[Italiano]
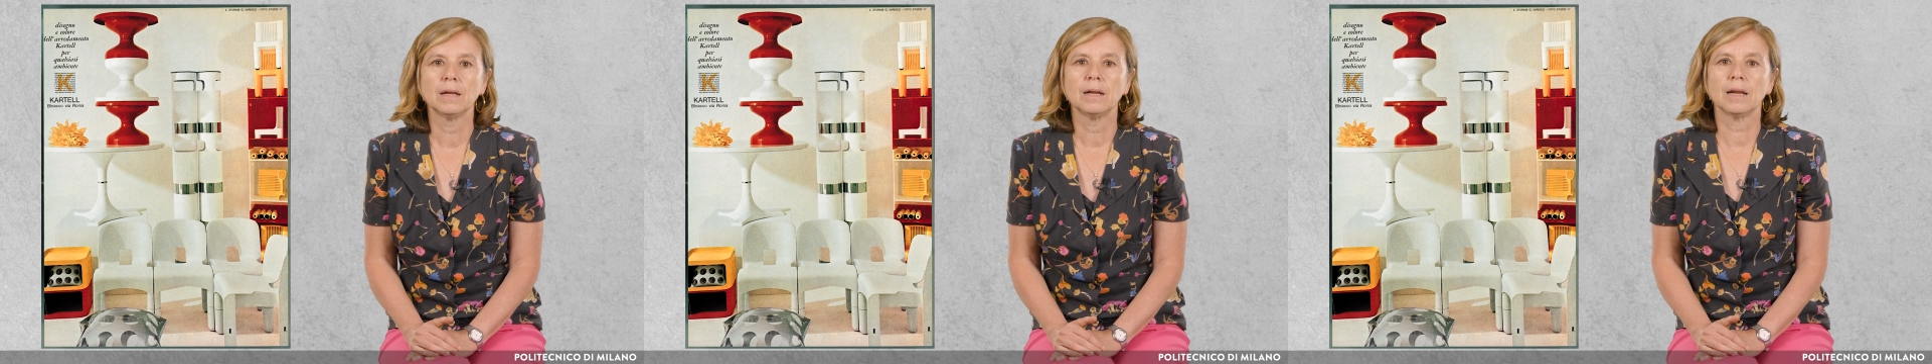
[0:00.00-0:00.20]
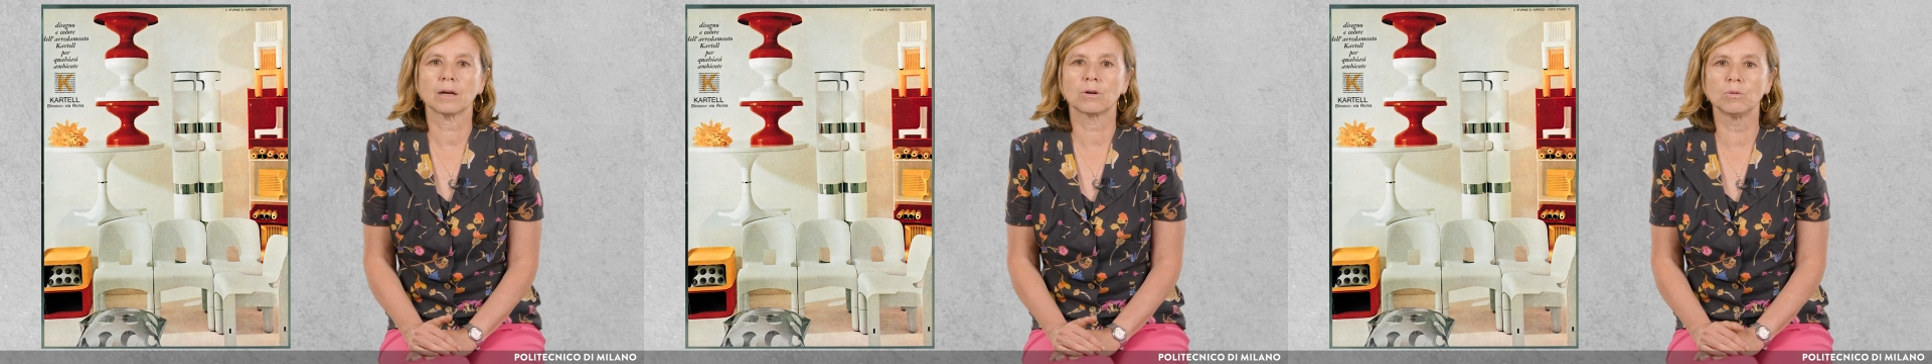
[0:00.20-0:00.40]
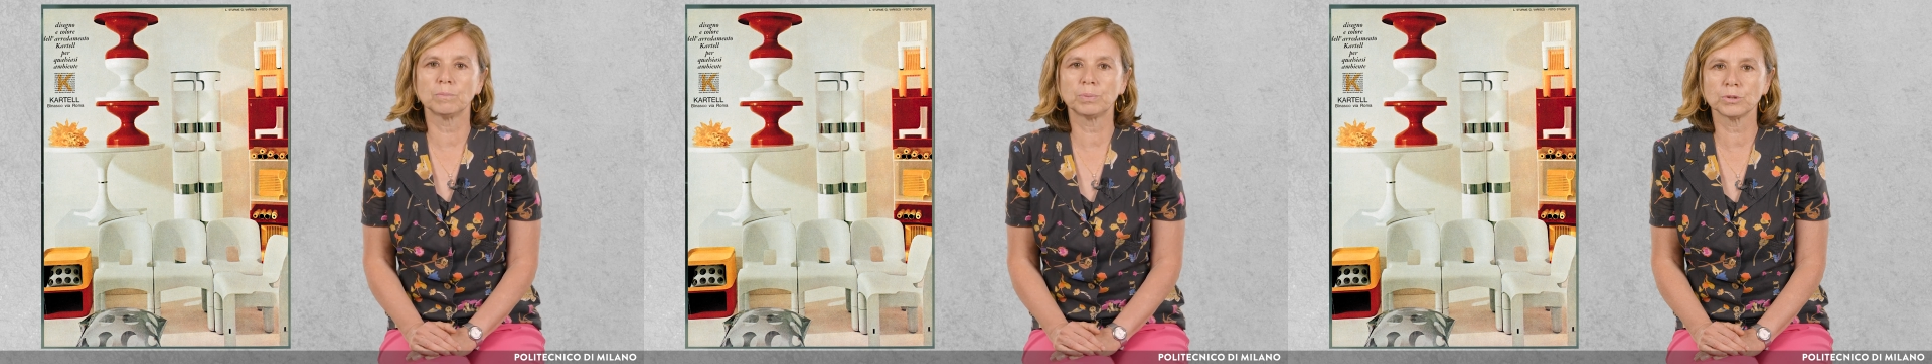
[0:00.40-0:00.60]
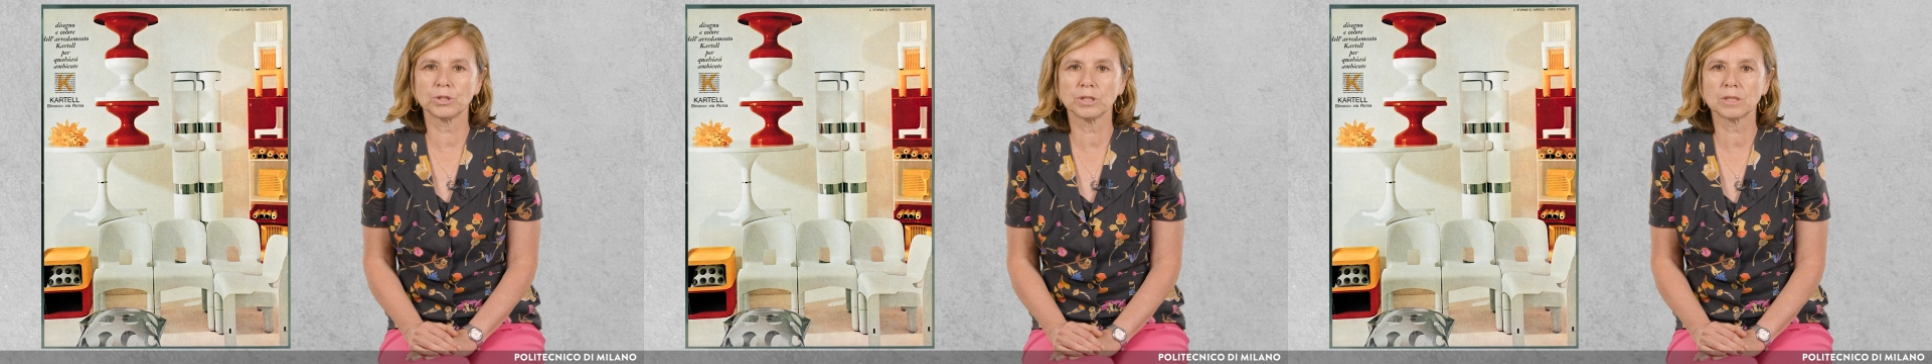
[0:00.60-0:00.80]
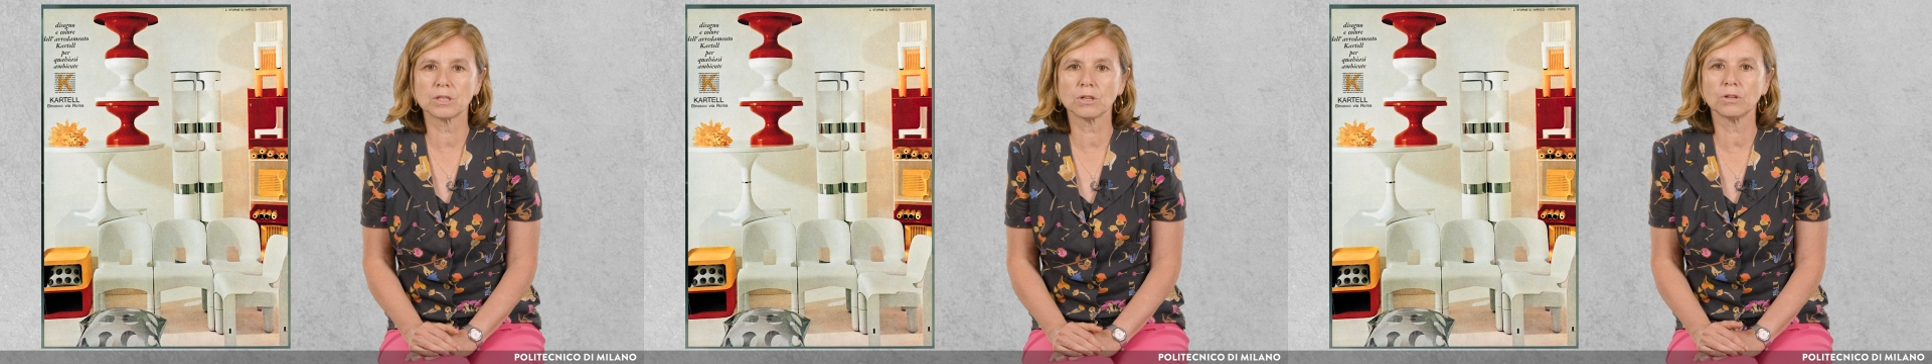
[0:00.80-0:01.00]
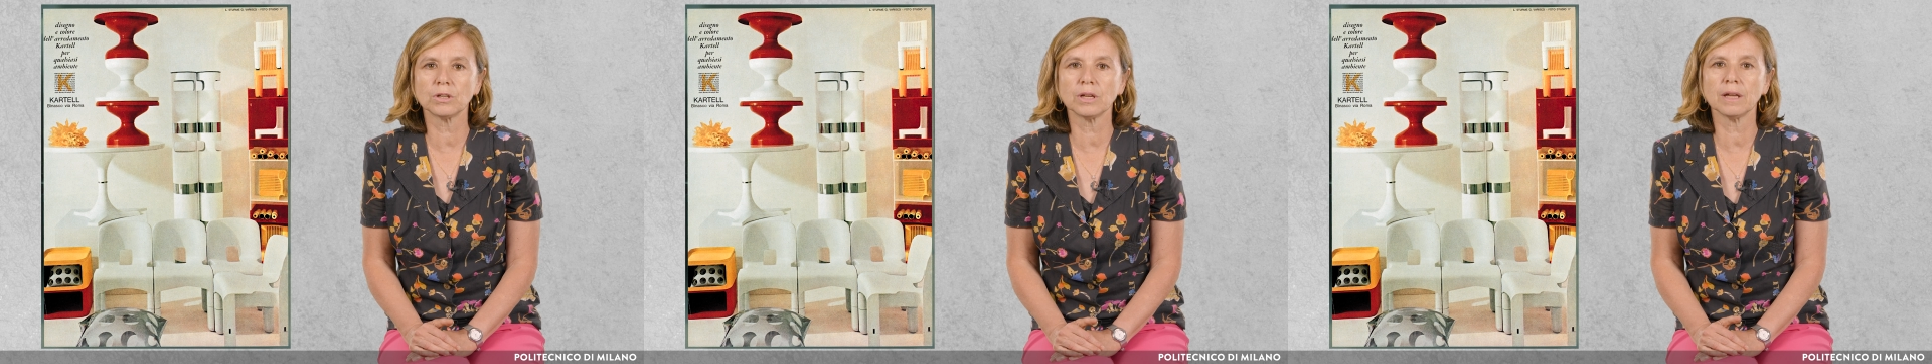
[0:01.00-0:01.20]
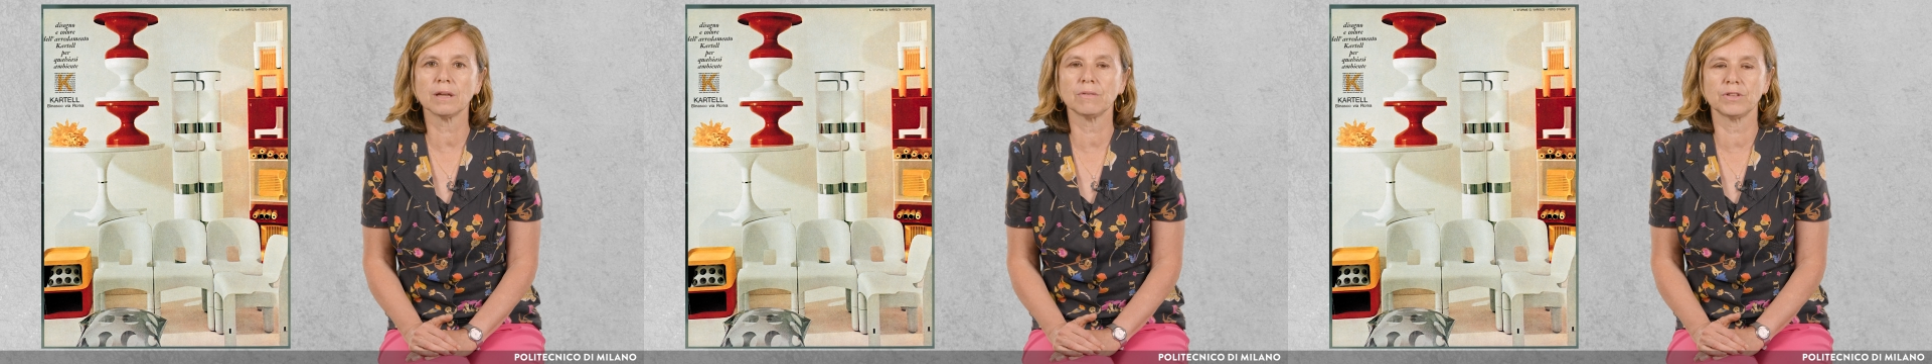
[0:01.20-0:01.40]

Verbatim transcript: La composizione